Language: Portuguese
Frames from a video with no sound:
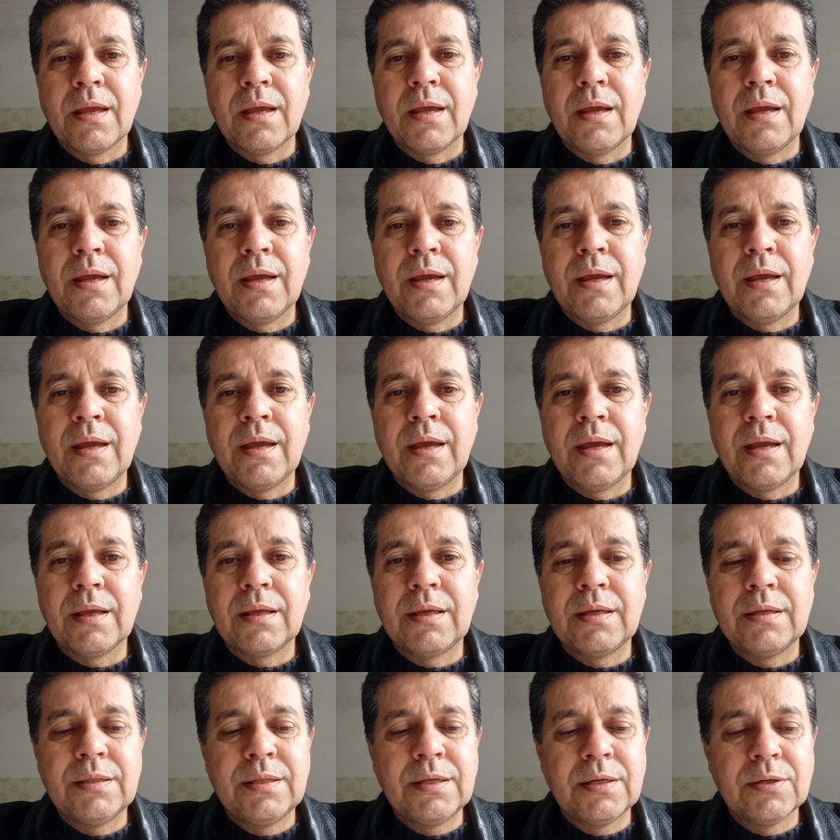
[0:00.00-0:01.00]
é,
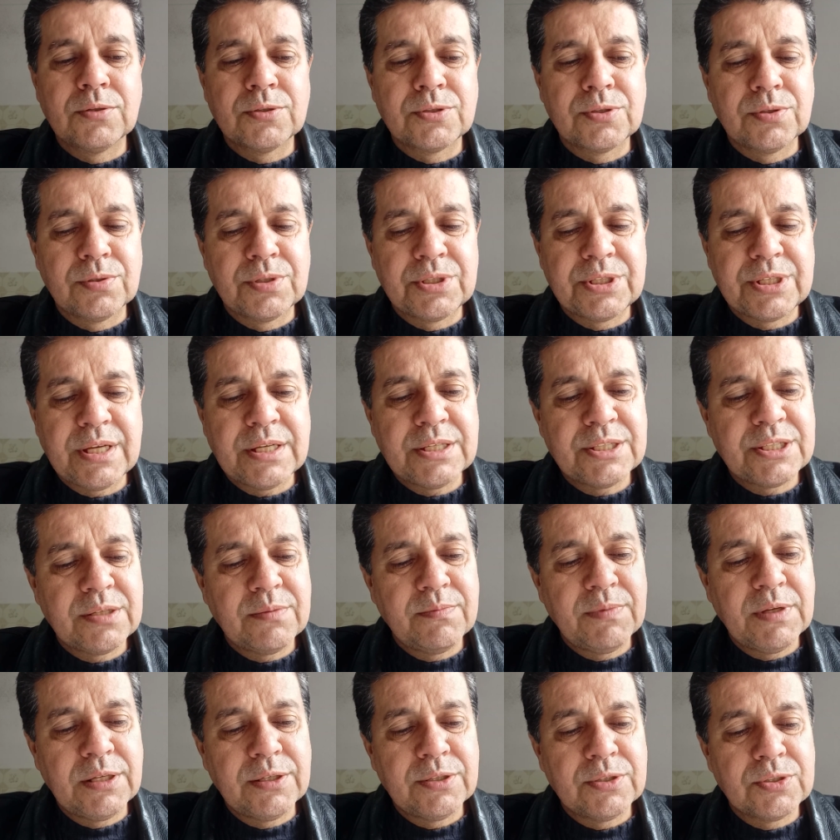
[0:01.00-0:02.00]
que Deus nos
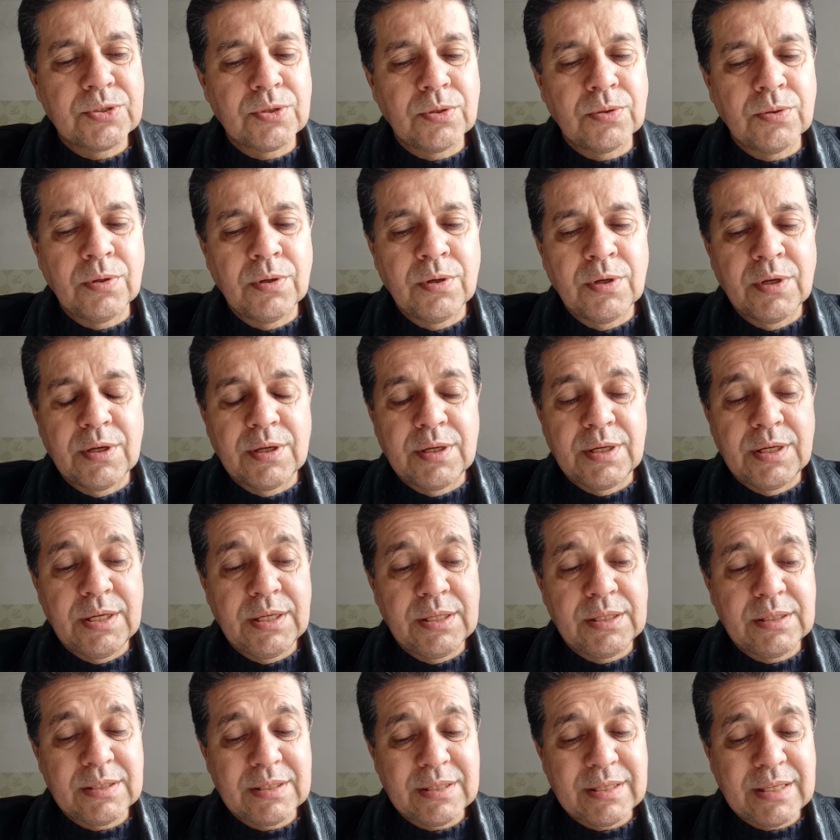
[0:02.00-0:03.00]
sensibilizou
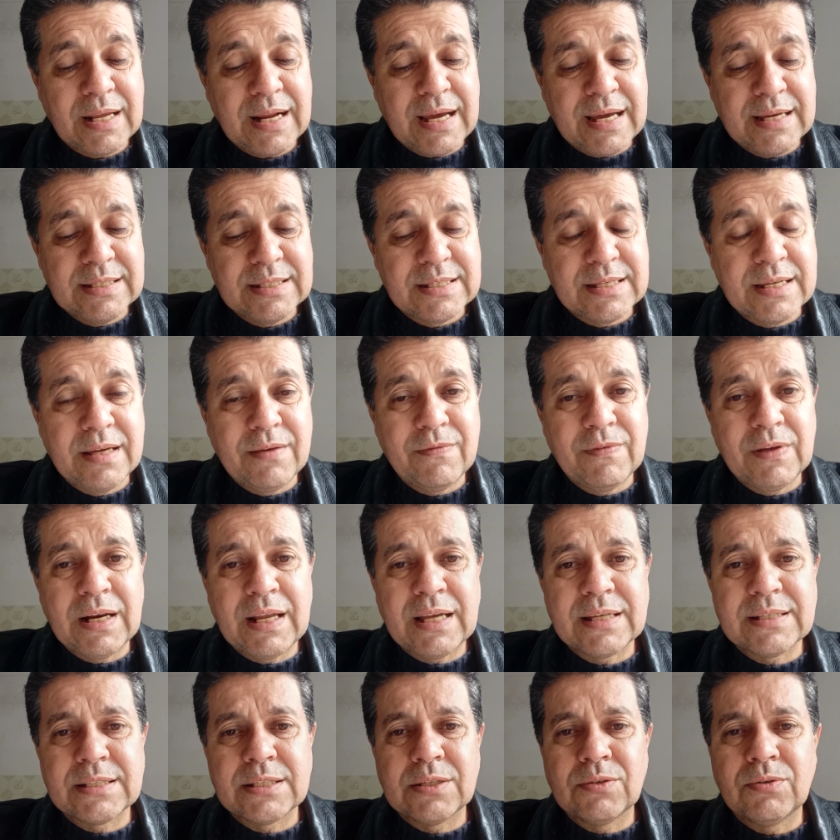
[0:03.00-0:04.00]
e traz
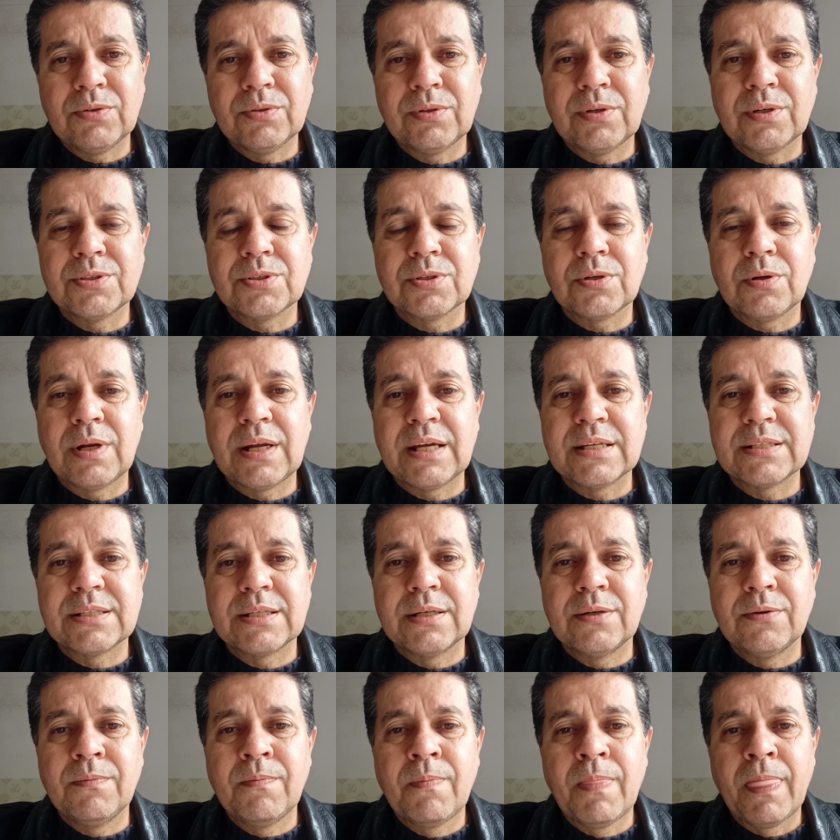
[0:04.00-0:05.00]
revelação ao nosso
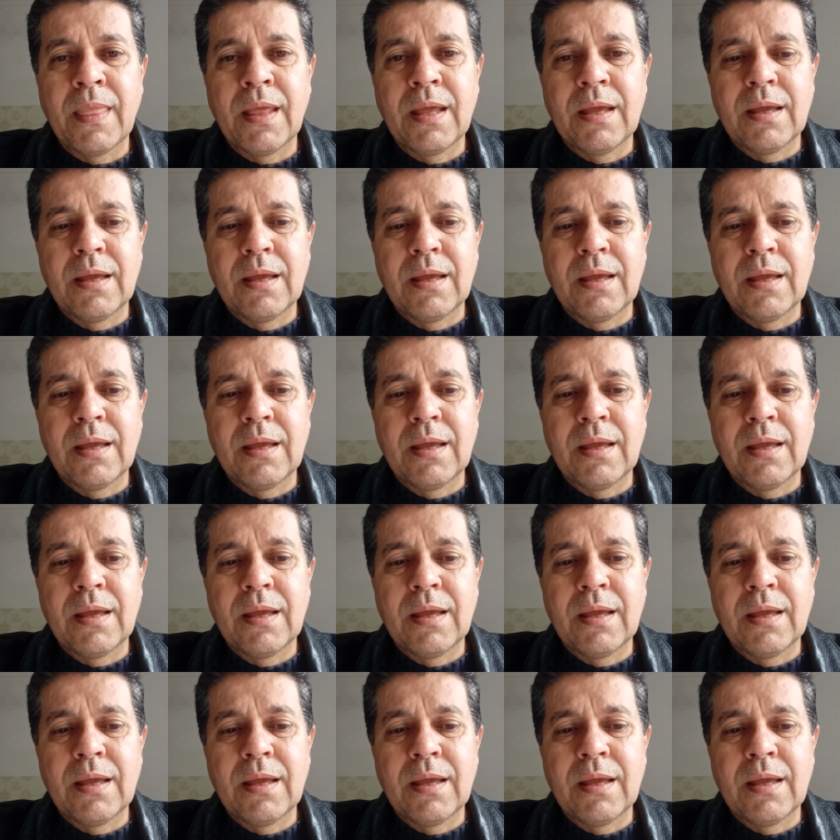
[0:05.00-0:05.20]
coração